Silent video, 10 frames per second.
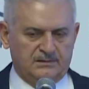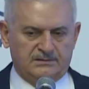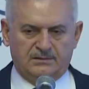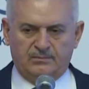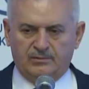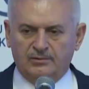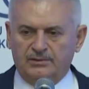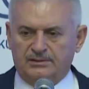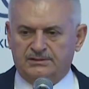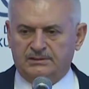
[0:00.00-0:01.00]
İşte
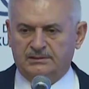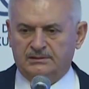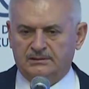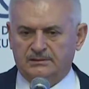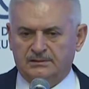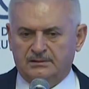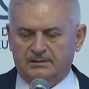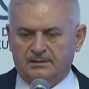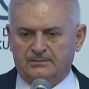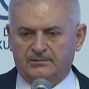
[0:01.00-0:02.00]
bunun için
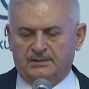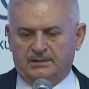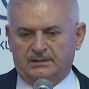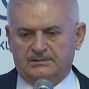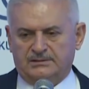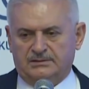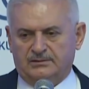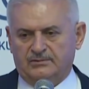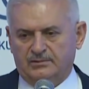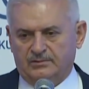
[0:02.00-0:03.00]
Kamu
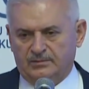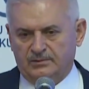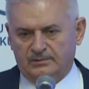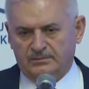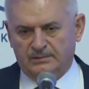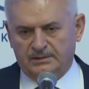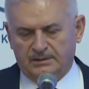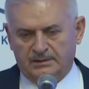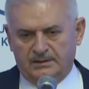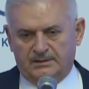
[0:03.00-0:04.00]
Denetçiliği Kurumu
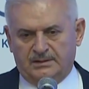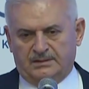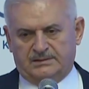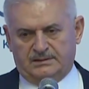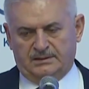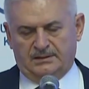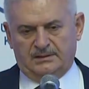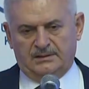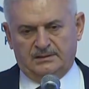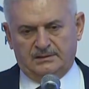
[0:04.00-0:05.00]
ihdas
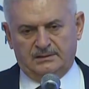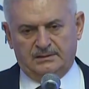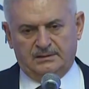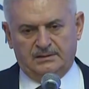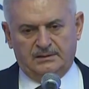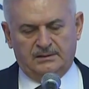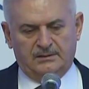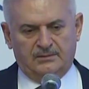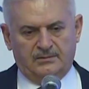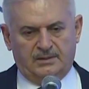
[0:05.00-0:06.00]
edildi
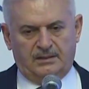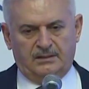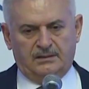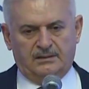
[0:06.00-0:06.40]
ve